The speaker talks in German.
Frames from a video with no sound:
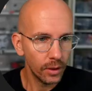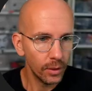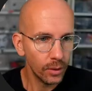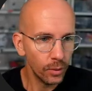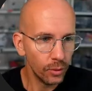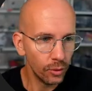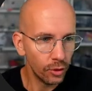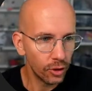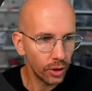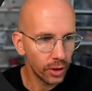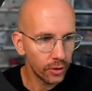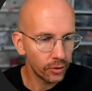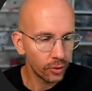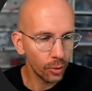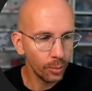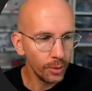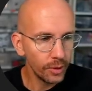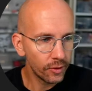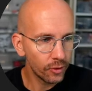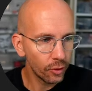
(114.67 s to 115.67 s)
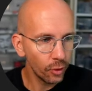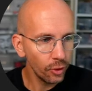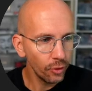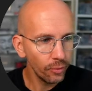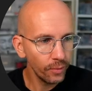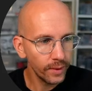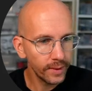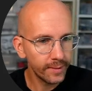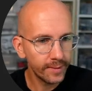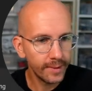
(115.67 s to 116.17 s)
Und somit
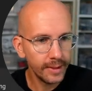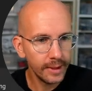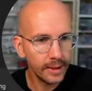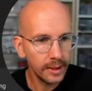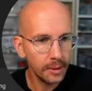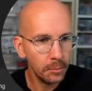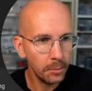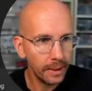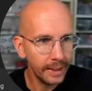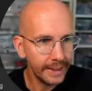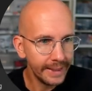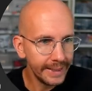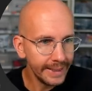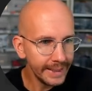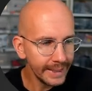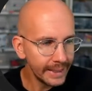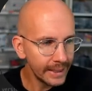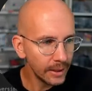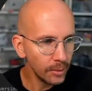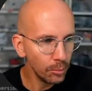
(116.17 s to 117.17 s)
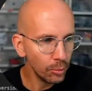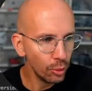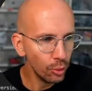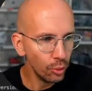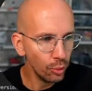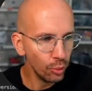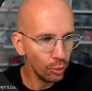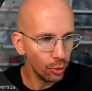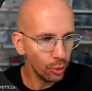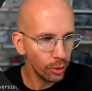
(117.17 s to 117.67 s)
sollten wir jetzt hier im linken
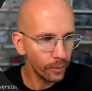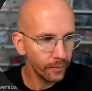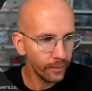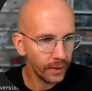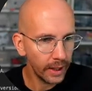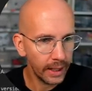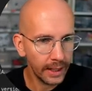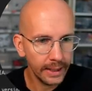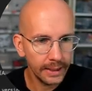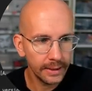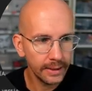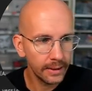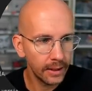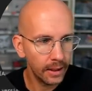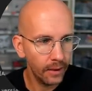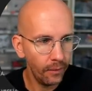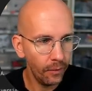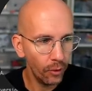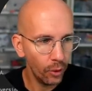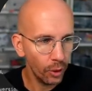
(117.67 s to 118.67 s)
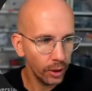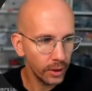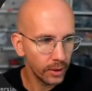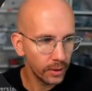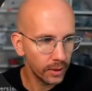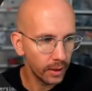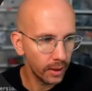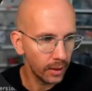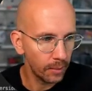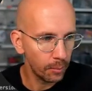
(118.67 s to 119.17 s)
Menü einen
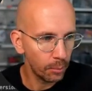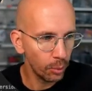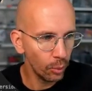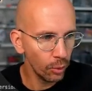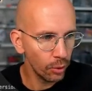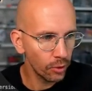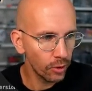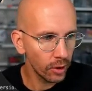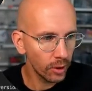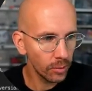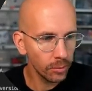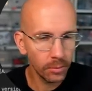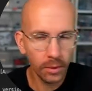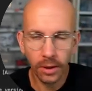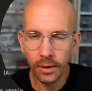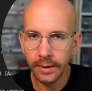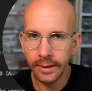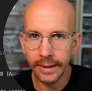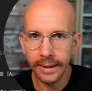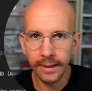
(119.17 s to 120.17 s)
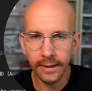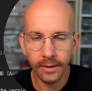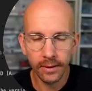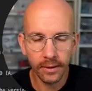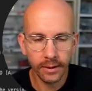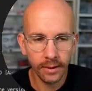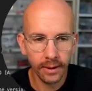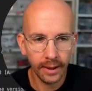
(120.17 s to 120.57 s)
neuen Punkt haben, der da